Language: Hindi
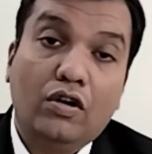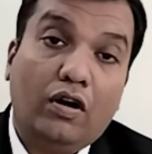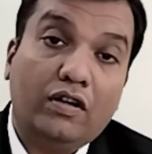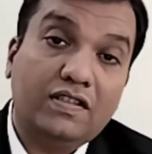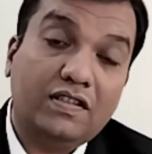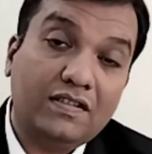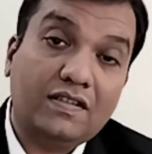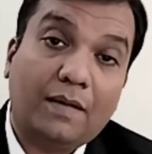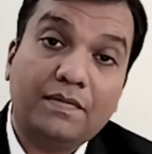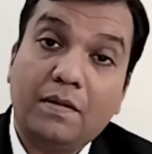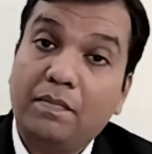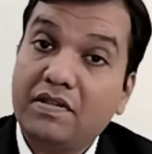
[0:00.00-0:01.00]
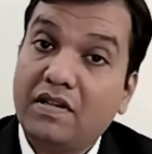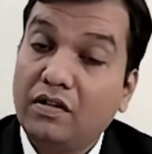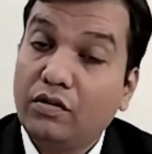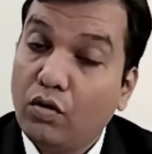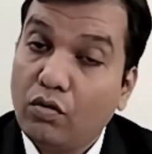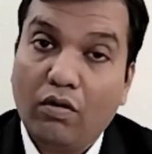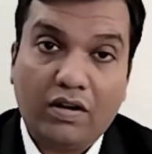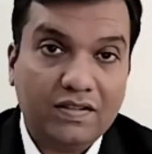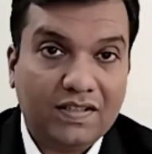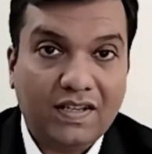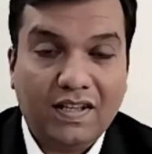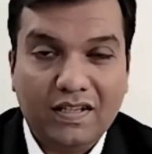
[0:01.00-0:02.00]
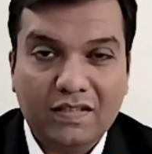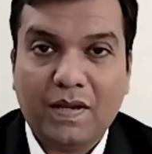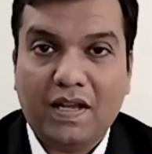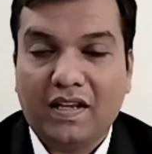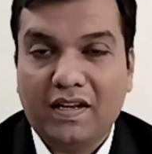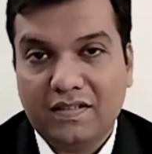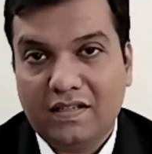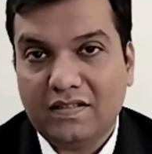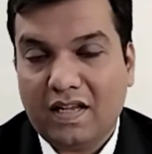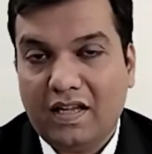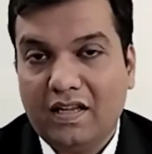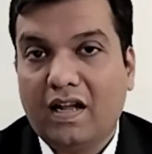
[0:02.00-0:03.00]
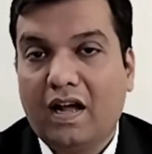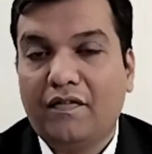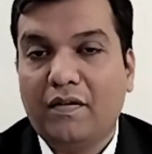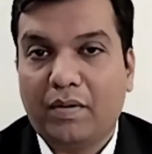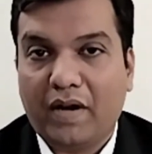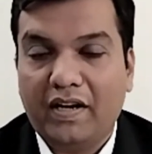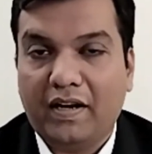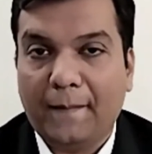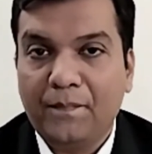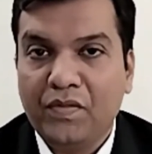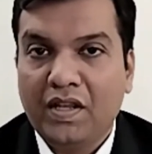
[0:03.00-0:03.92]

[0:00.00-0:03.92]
और जिस हिसाब से पिछले दो क्वार्टर्स के येस बैंक के रिजल्ट आए काफी ब्राइट है